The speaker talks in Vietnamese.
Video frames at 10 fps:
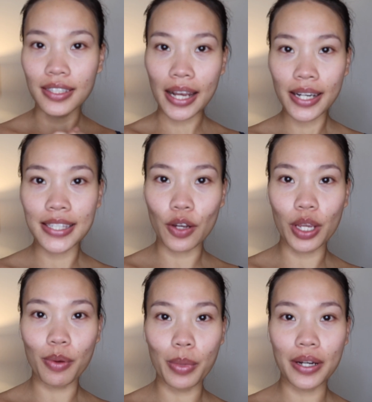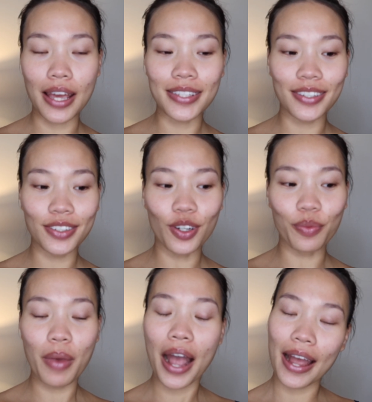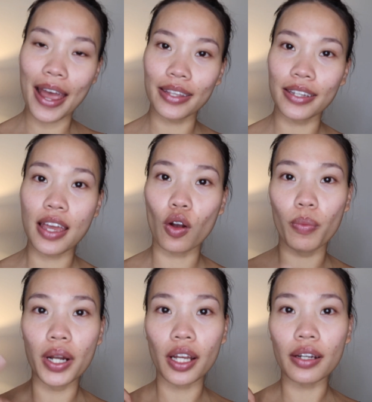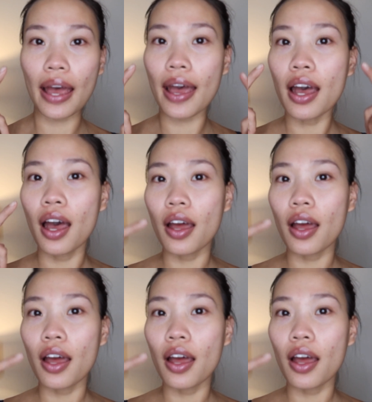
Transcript: sáng nay sau khi mà mình đã sử dụng bác A thì da của mình nó đã